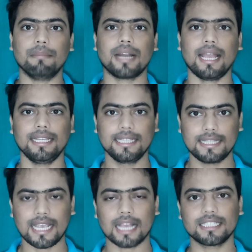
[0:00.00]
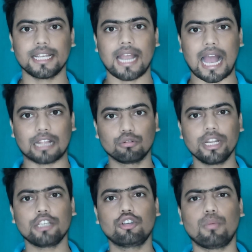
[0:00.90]
আমরা ইতিহাসের
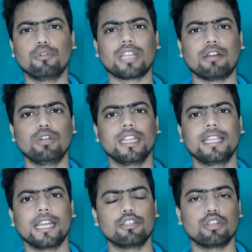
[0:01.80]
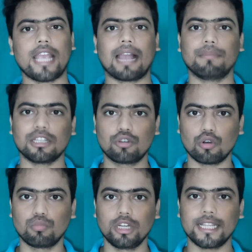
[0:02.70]
আধুনিক সভ্যতাগুলির দিকে যদি একবার
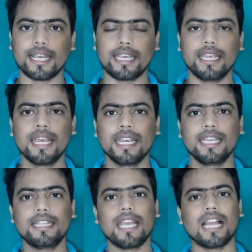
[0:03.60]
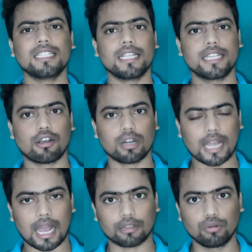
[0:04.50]
চোখ বুলিয়ে দেখি ইতিহাসে যে
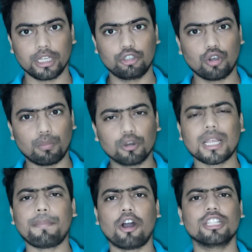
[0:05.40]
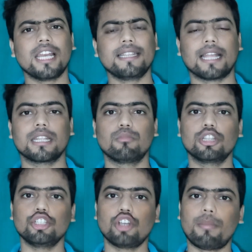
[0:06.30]
কটা আধুনিক সভ্যতা পাওয়া যায় তাদের
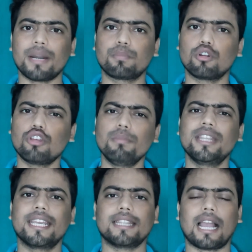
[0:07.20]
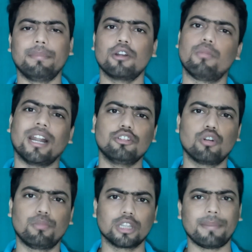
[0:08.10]
মধ্যে সবার প্রথম দিকে থাকবে রোমান
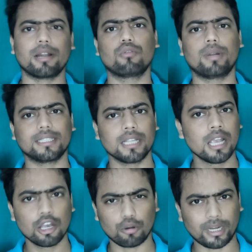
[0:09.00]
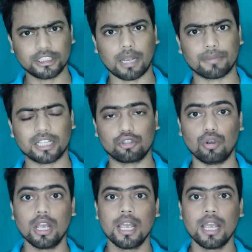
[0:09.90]
সভ্যতা বা রোমান রোমান সাম্রাজ্য